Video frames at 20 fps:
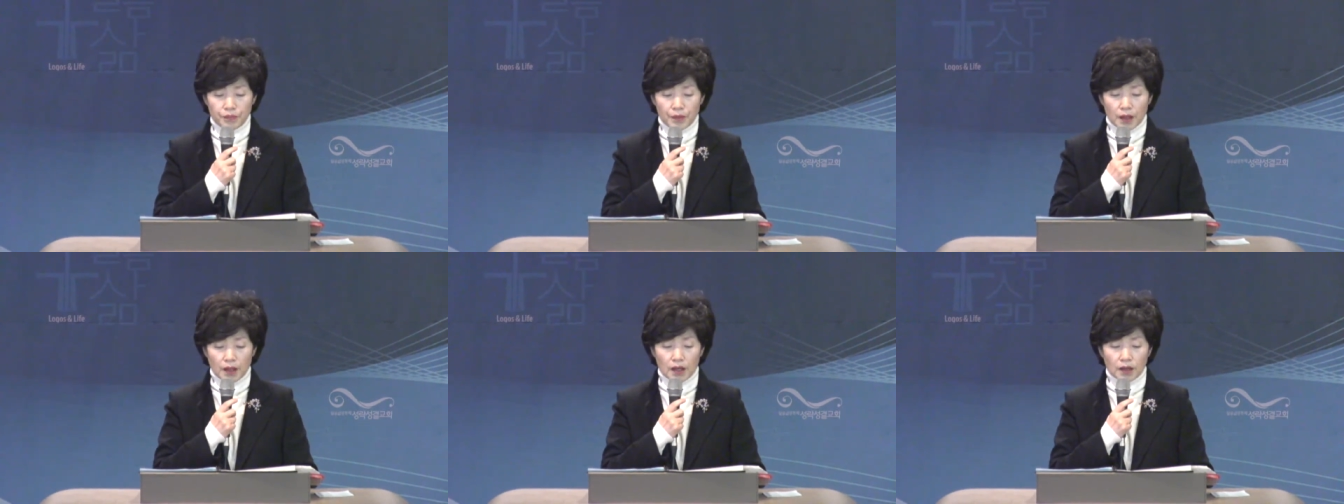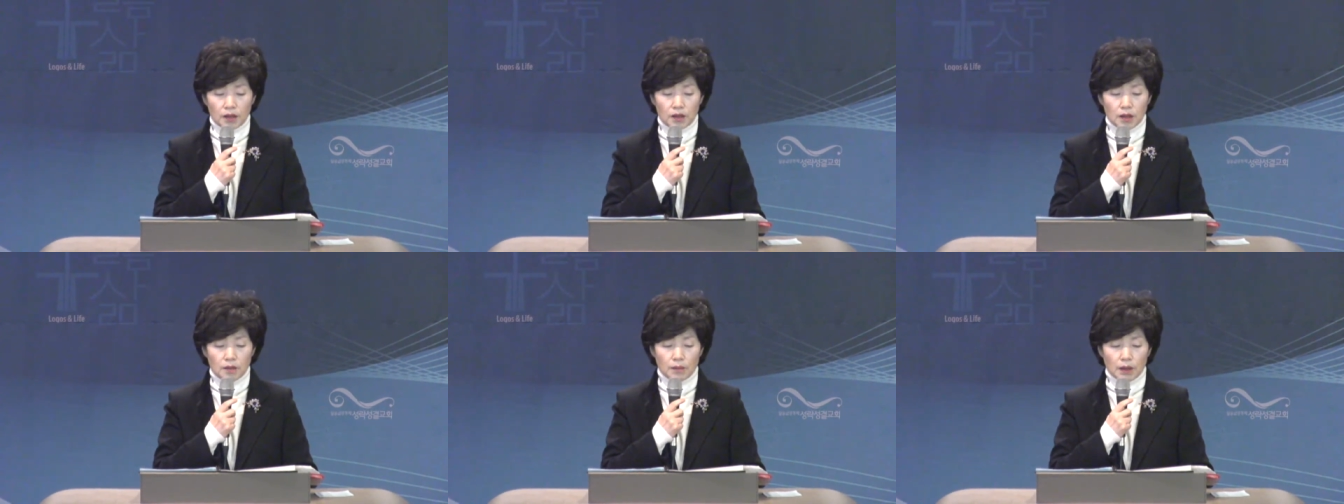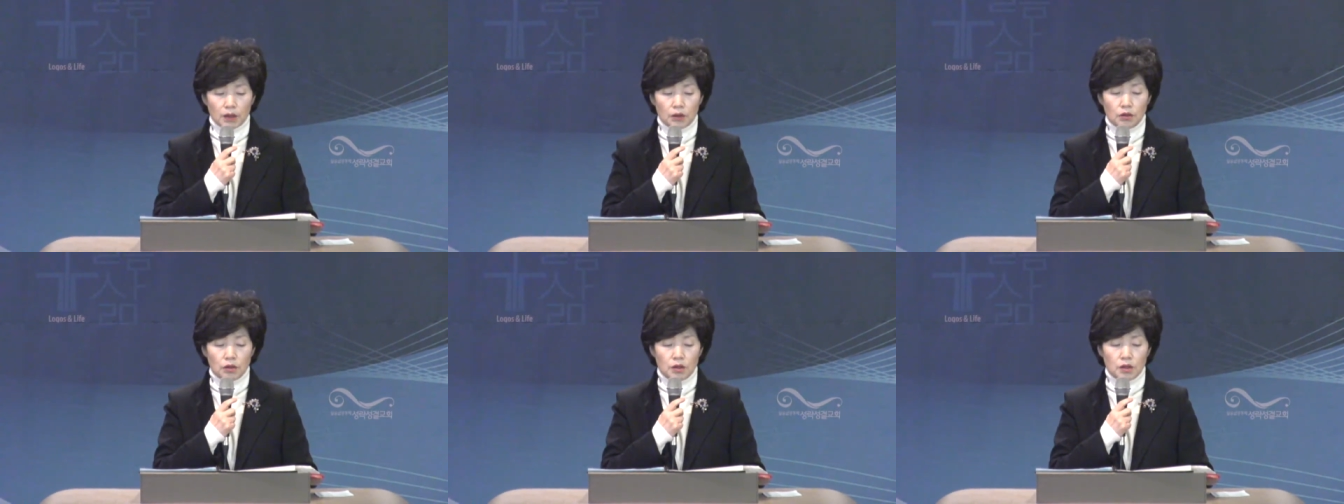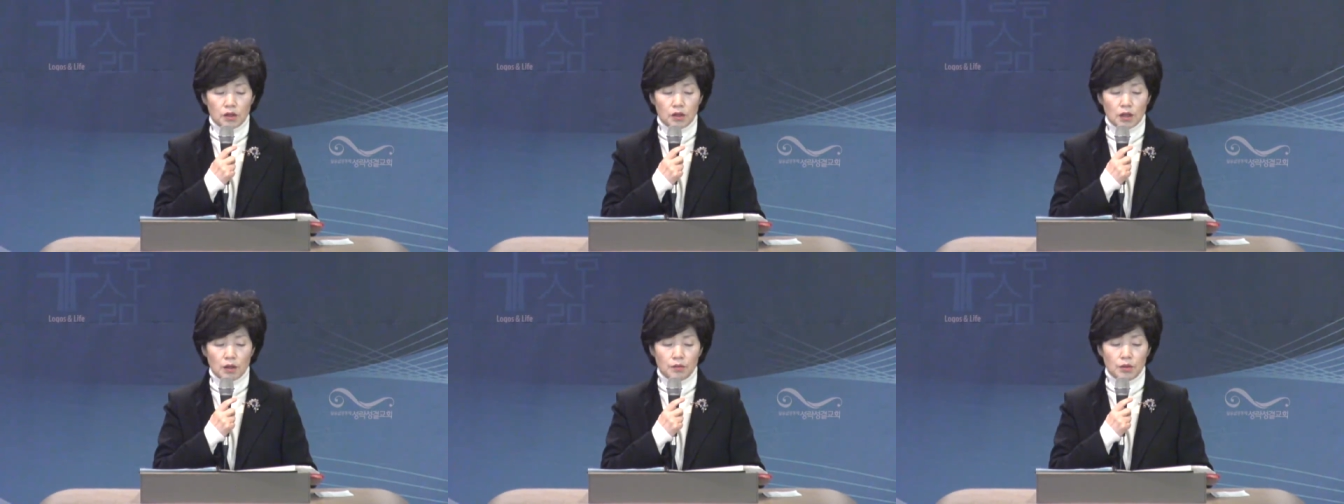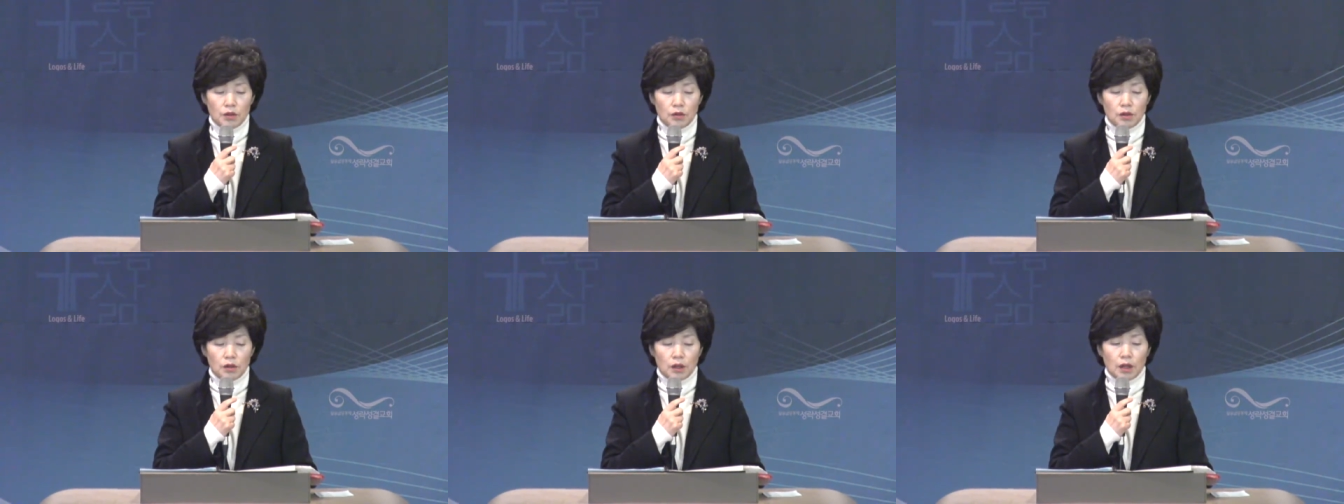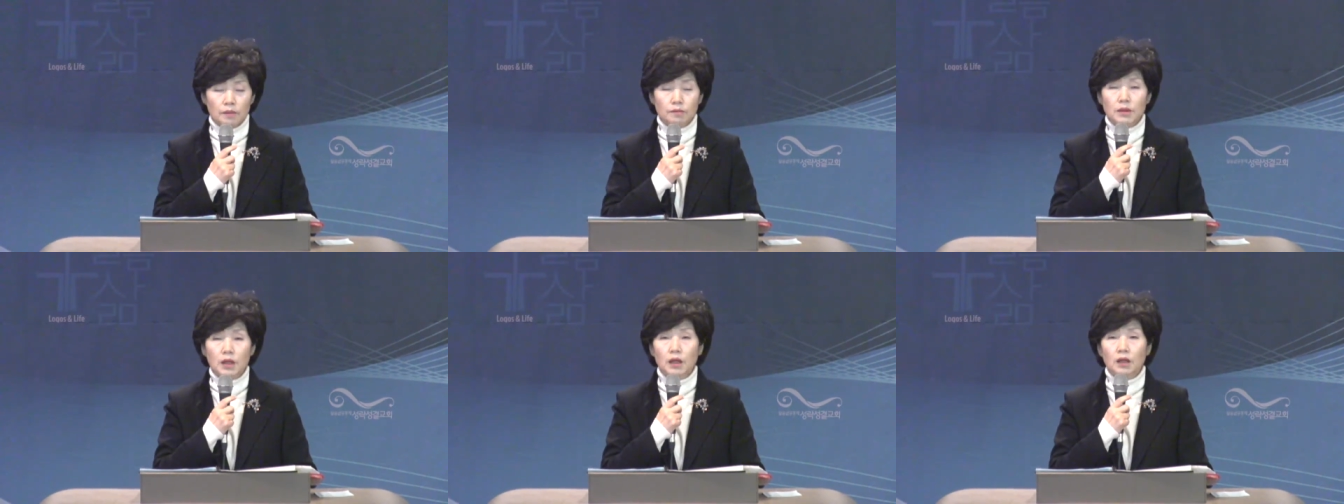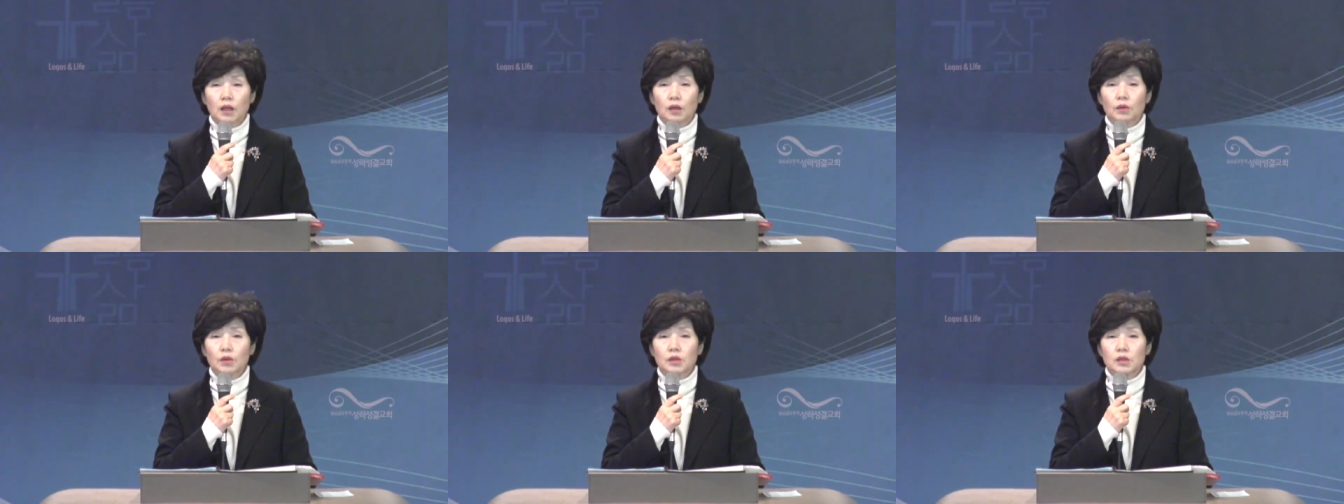각기 맡겨진 사명을
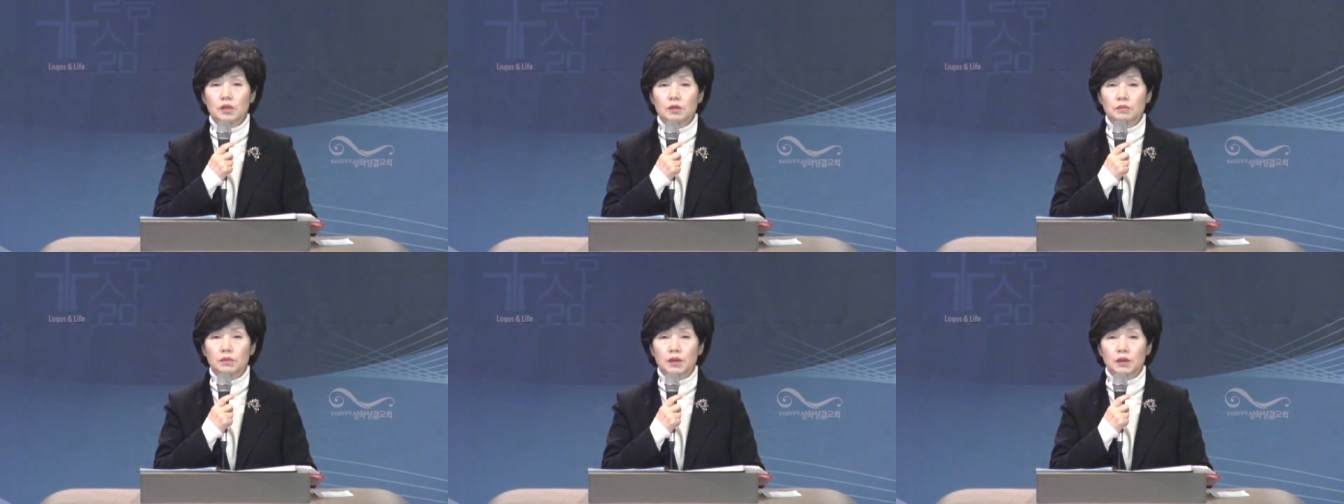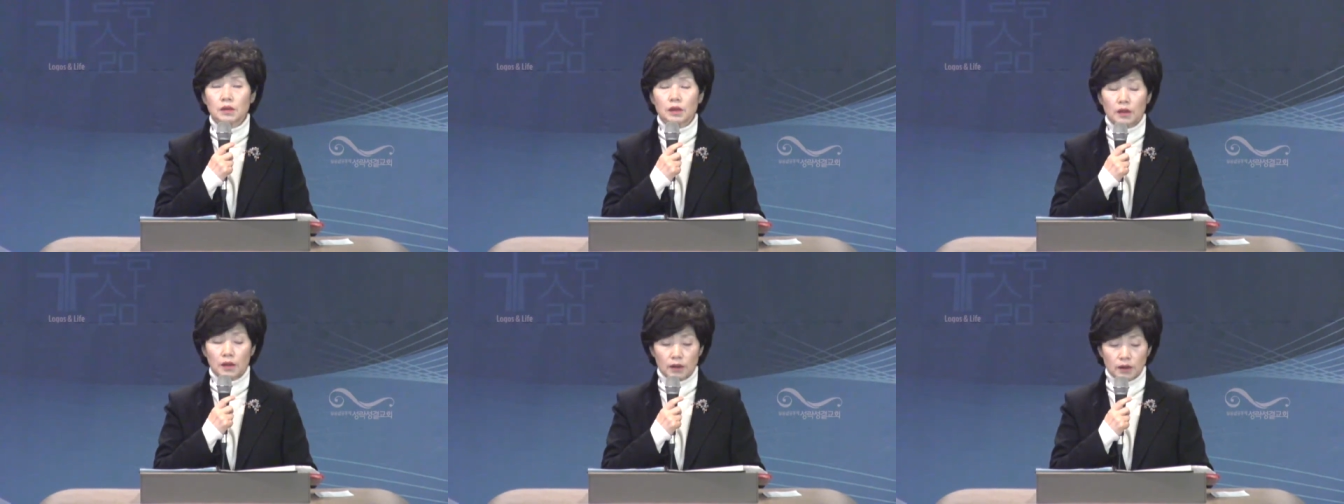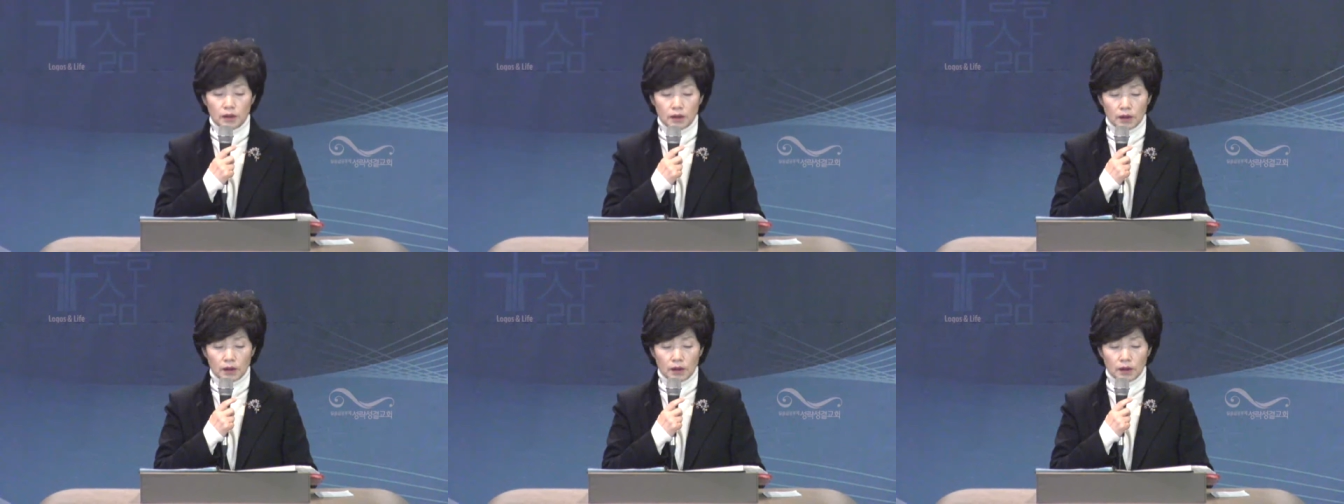감당하고 있습니다.